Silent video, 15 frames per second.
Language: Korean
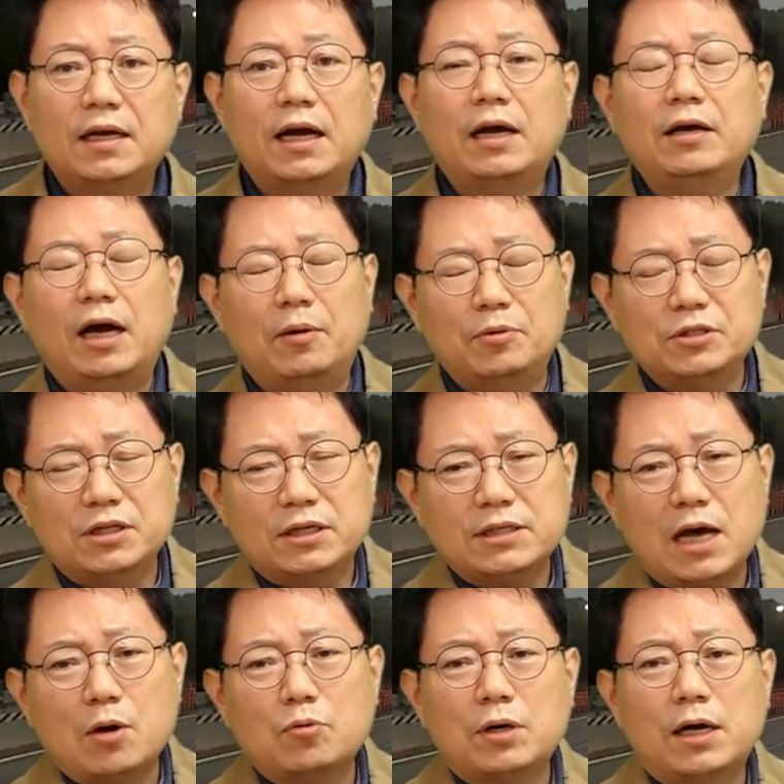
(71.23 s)
아니 아버지가
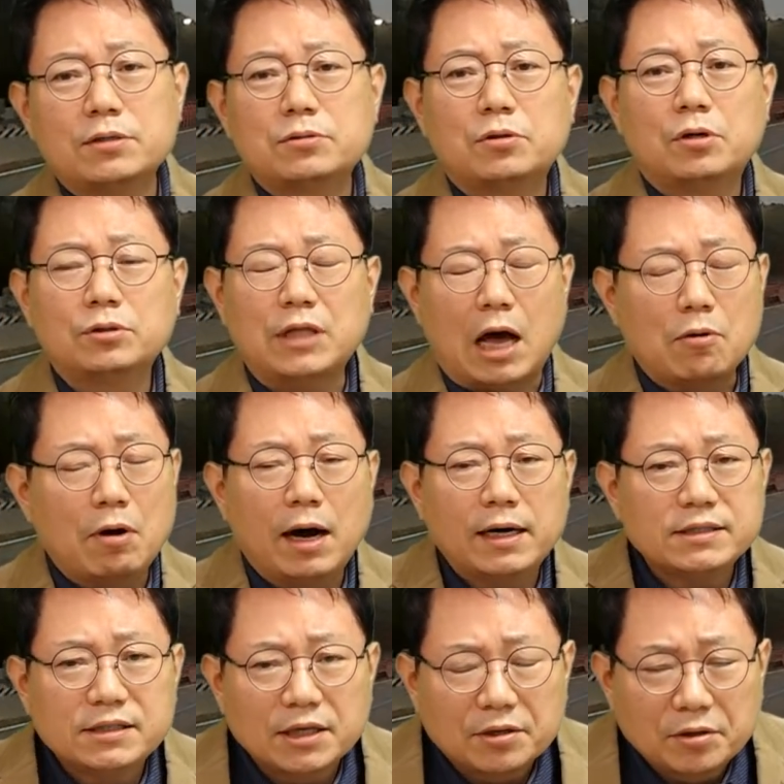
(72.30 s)
사고 나서
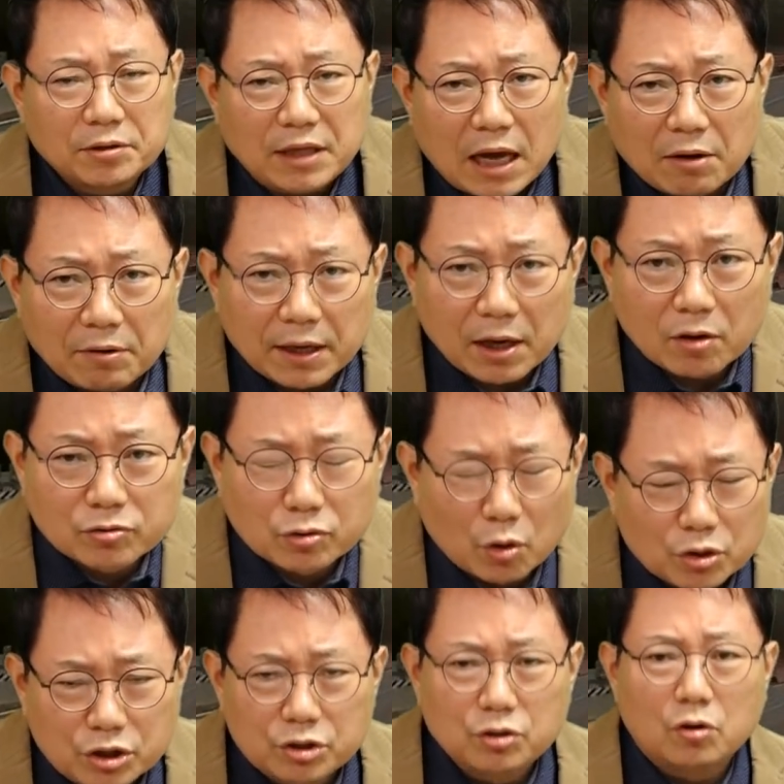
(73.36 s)
당황하시잖아요. 당황해 요 아,
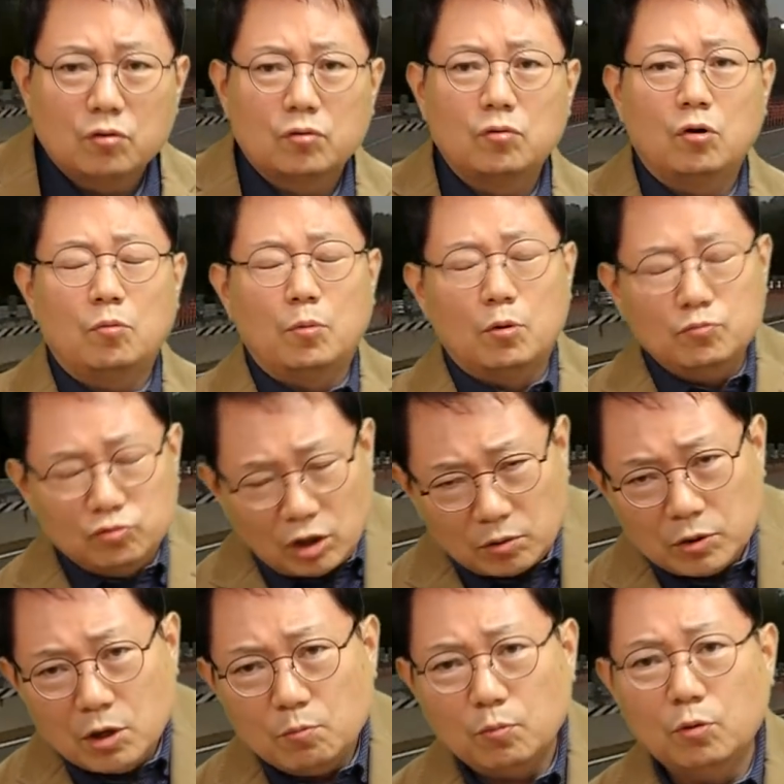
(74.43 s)
정신이 없고 몸도
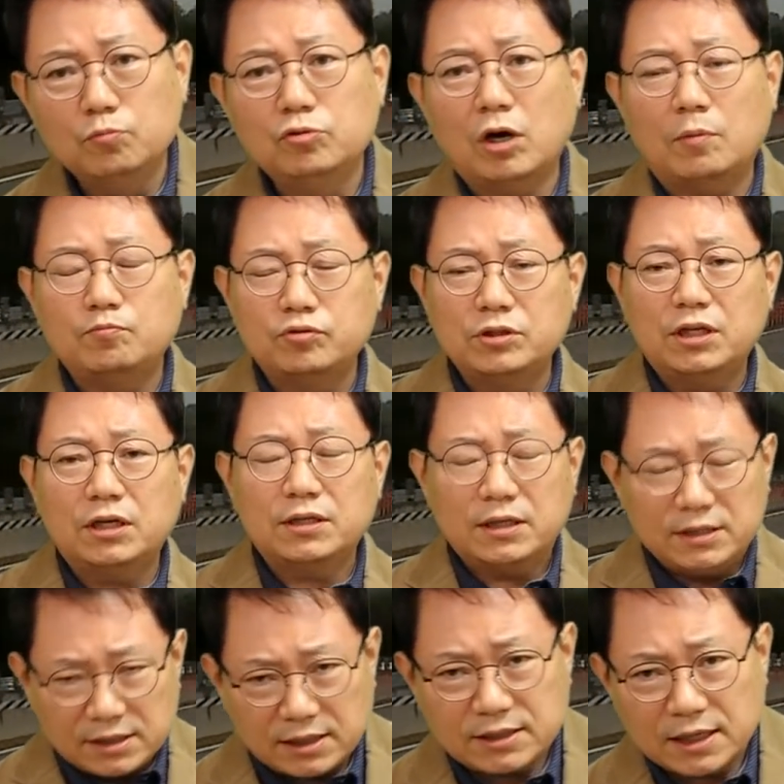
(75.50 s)
몸도 아픈데 그냥
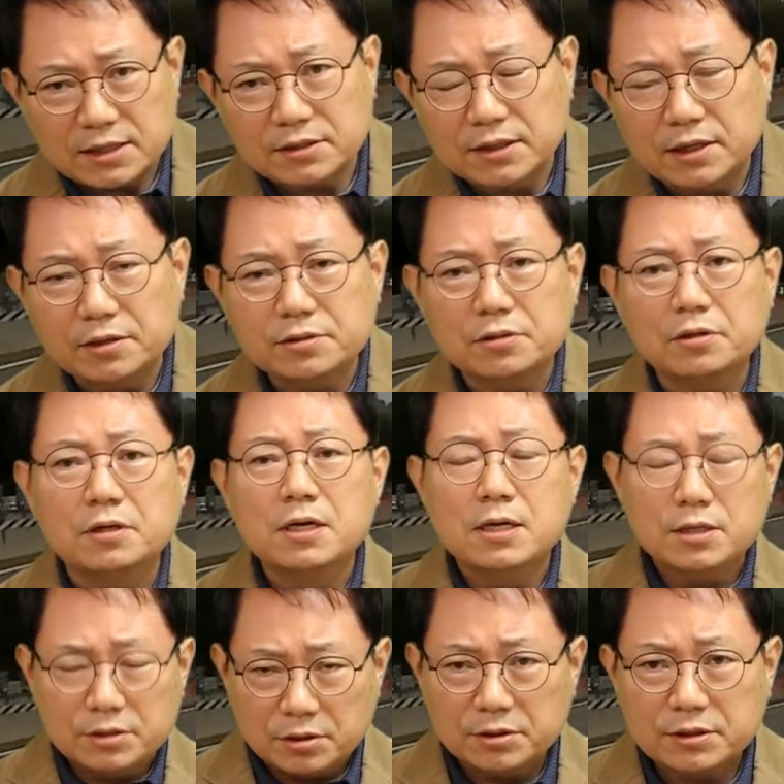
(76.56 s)
이따 차에서 내려서
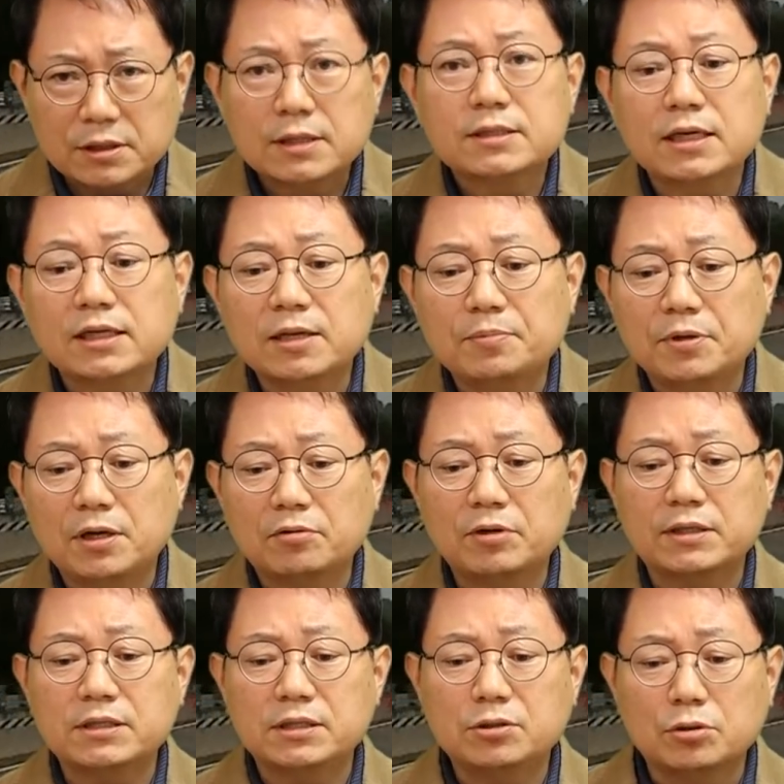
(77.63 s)
저 상대편하고
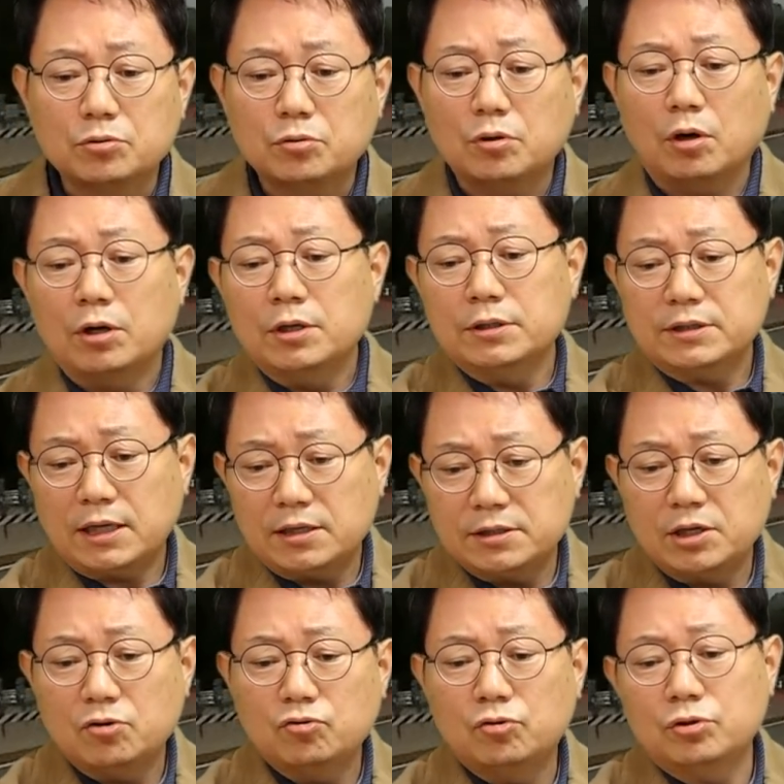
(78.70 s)
같이 저쪽으로 차를
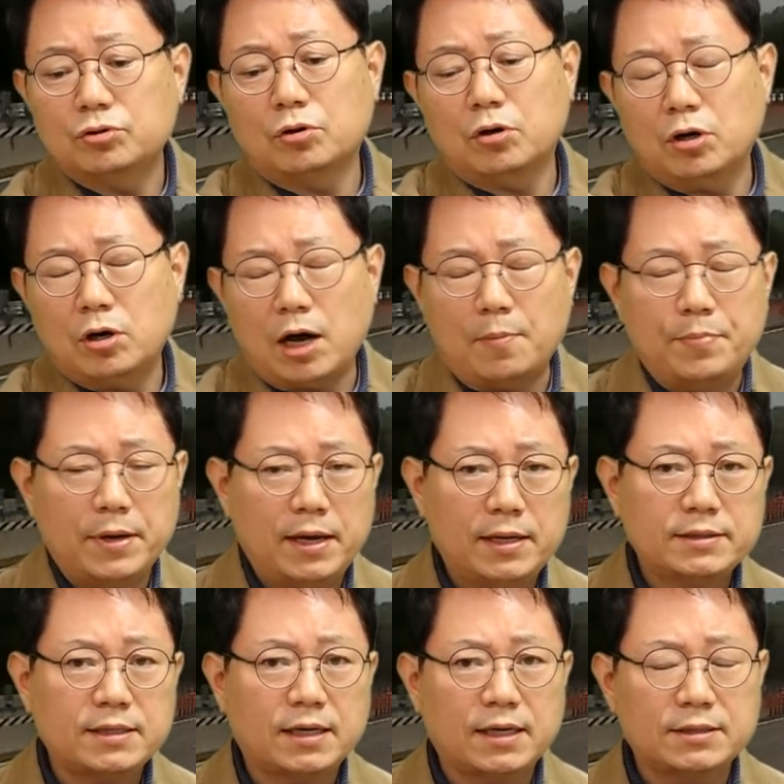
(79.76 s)
세우고 저 앞에
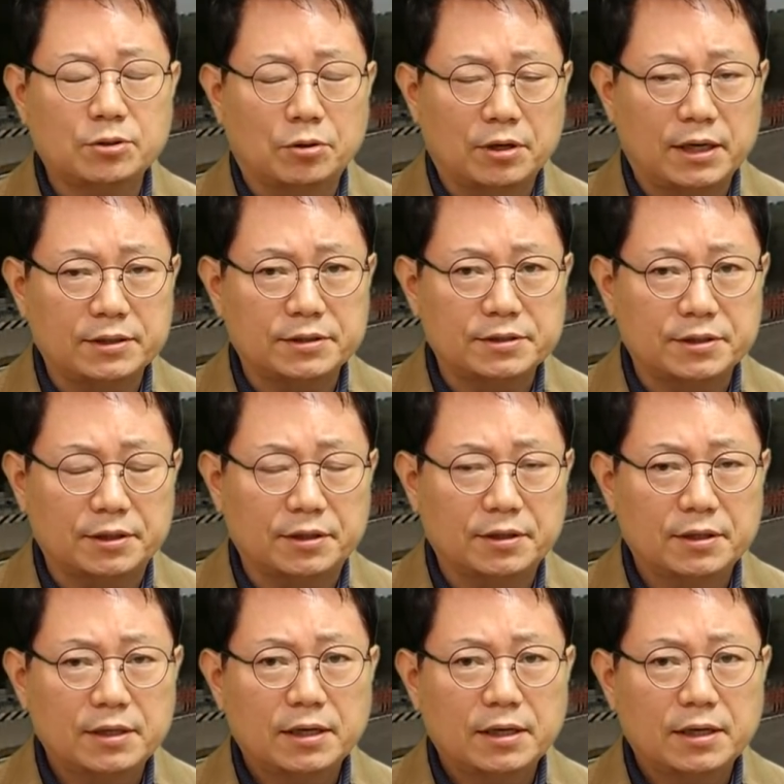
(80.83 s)
차까지 걸어가셨어요.